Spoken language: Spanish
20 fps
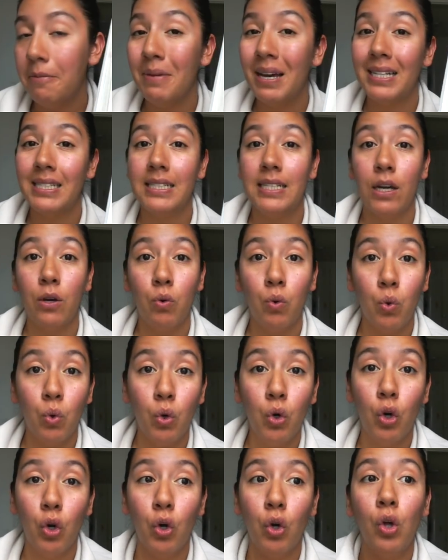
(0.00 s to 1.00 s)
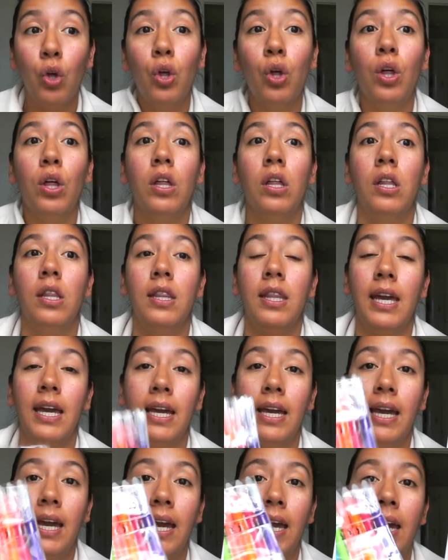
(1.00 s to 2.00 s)
Me aseguro de
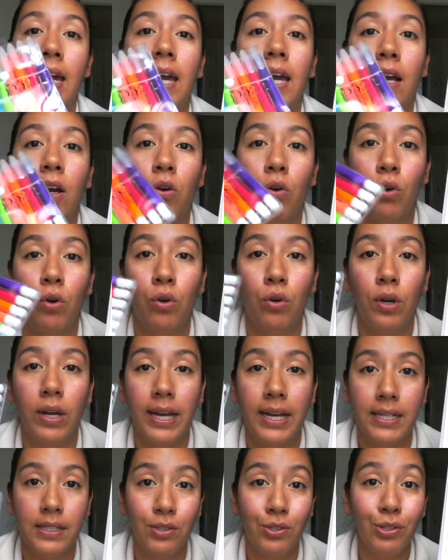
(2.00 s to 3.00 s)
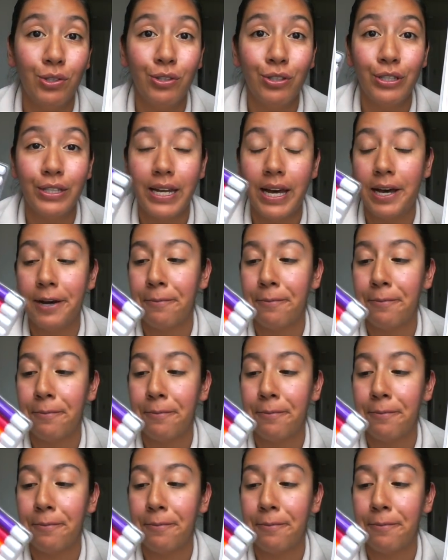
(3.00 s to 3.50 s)
que con estos